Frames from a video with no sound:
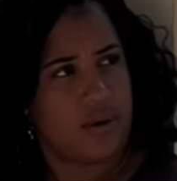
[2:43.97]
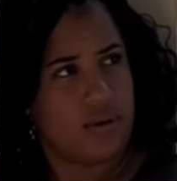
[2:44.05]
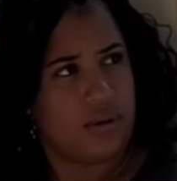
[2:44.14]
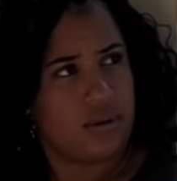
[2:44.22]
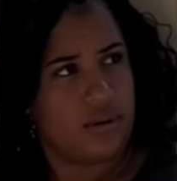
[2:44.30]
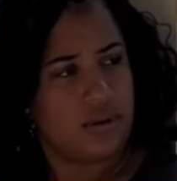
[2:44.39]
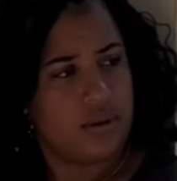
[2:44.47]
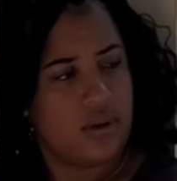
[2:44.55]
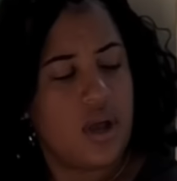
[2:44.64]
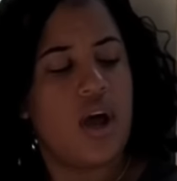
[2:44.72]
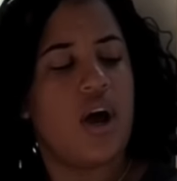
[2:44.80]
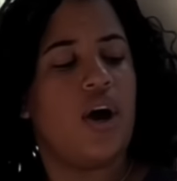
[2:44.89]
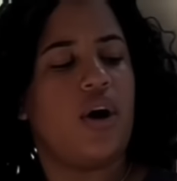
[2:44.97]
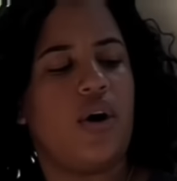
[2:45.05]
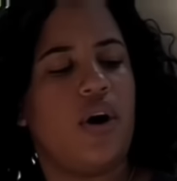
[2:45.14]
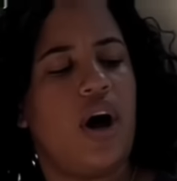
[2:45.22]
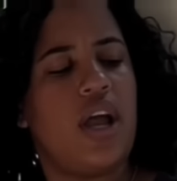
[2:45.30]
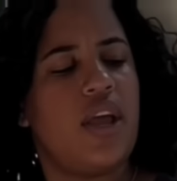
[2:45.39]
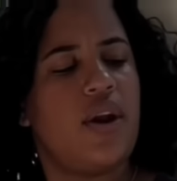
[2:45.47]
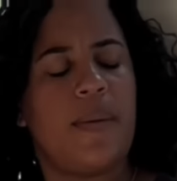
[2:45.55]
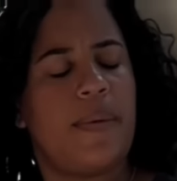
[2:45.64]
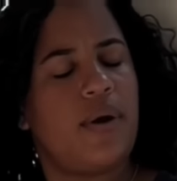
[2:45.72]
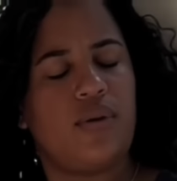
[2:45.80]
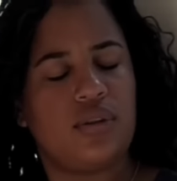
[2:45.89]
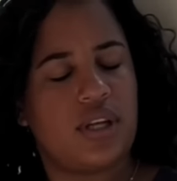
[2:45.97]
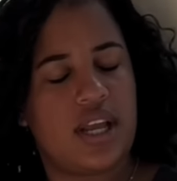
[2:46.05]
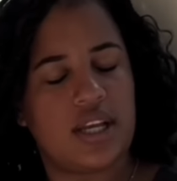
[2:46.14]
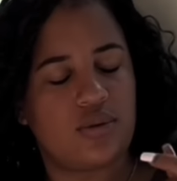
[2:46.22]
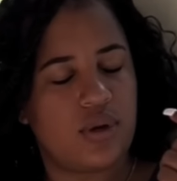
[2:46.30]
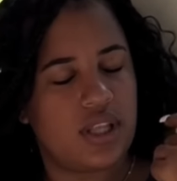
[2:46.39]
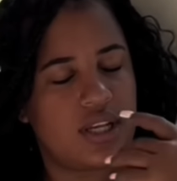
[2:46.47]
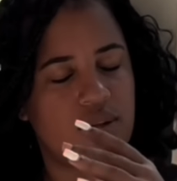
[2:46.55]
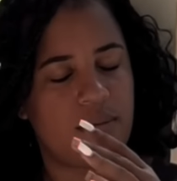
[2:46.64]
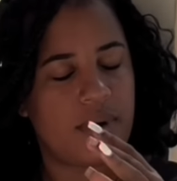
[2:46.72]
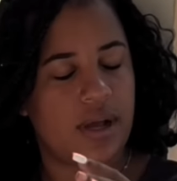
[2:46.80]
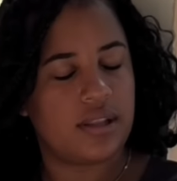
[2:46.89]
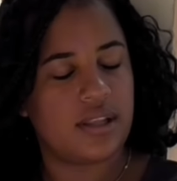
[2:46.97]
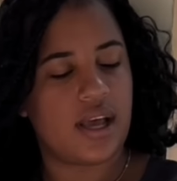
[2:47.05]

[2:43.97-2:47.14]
Quisiera tú saber de mí. Oye, una pregunta ya, suelta eso en banda.